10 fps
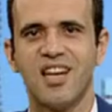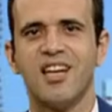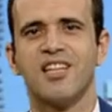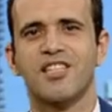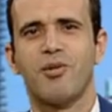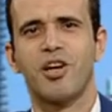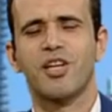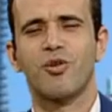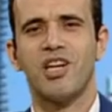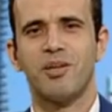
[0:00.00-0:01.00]
صباح
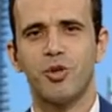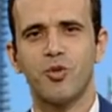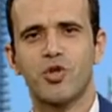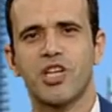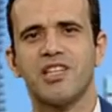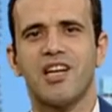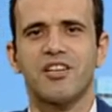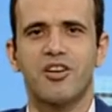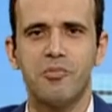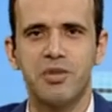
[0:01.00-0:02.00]
الخير واهلا بكم مشاهدينا
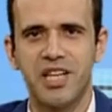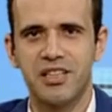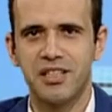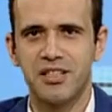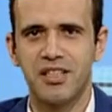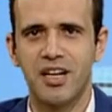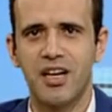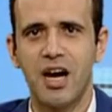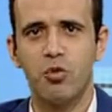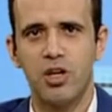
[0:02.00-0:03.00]
الكرام من جديد
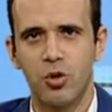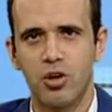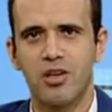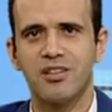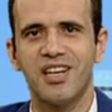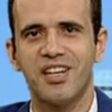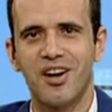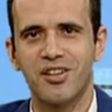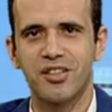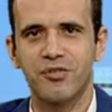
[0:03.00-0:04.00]
اول حواراتنا
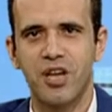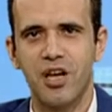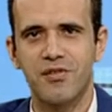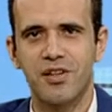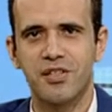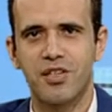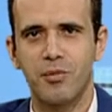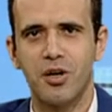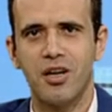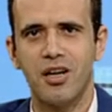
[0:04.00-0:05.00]
النهارده في هذا
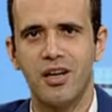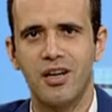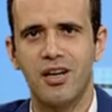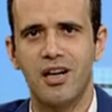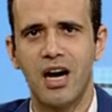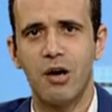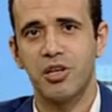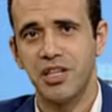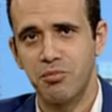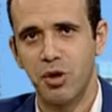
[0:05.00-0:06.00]
الصباح
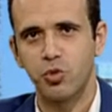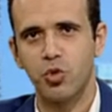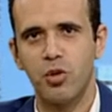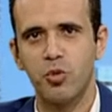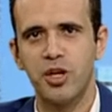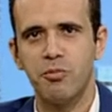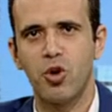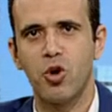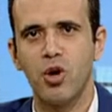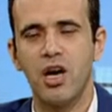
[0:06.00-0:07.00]
حوالين موضوع مهم
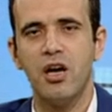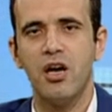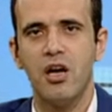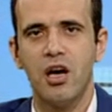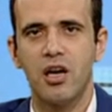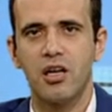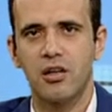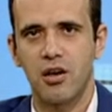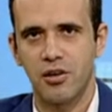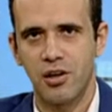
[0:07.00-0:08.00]
وهو آه،
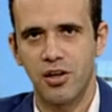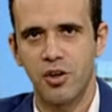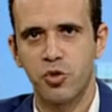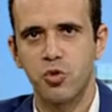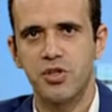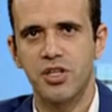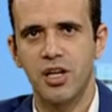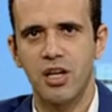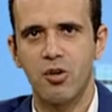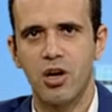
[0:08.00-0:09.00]
القرار
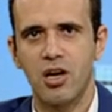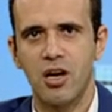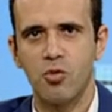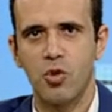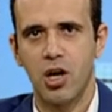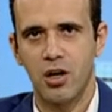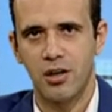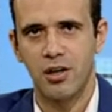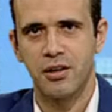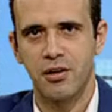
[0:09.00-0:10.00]
الروسي اللي وقعه
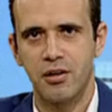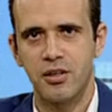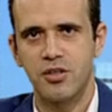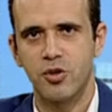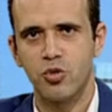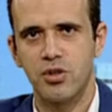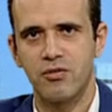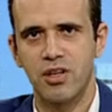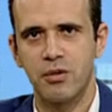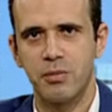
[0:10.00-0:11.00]
مؤخرا الرئيس الروسي
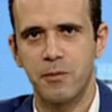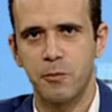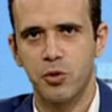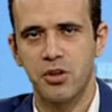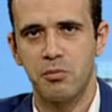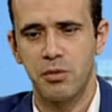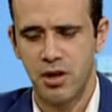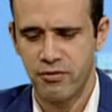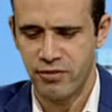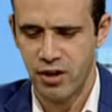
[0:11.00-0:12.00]
فلاديمير بوتين
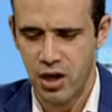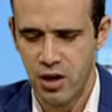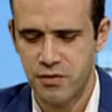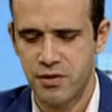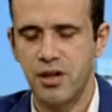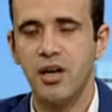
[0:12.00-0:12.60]
برفع حظر